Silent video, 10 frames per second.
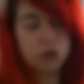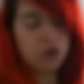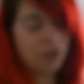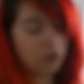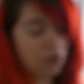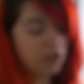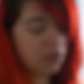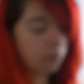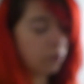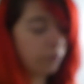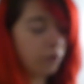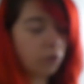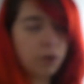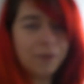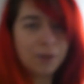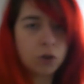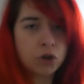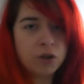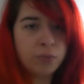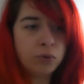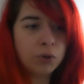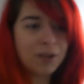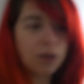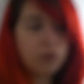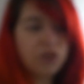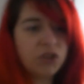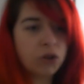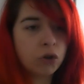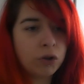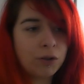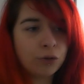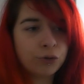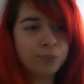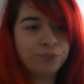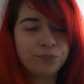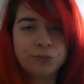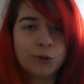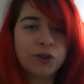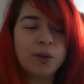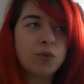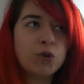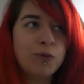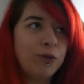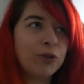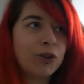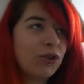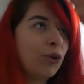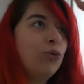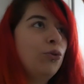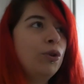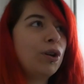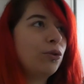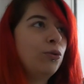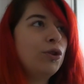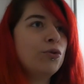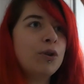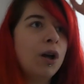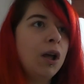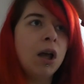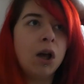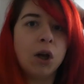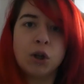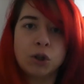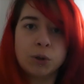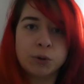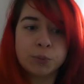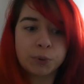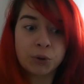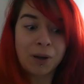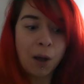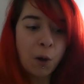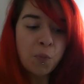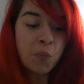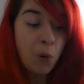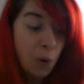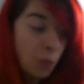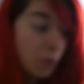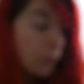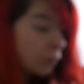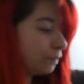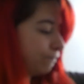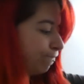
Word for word: j'ai légèrement abusé sur les TikTok, j'ai plus de 40 TikTok en attente. Donc c'est bon, je peux vous en sortir une, un tous les jours euh, pendant un bon moment.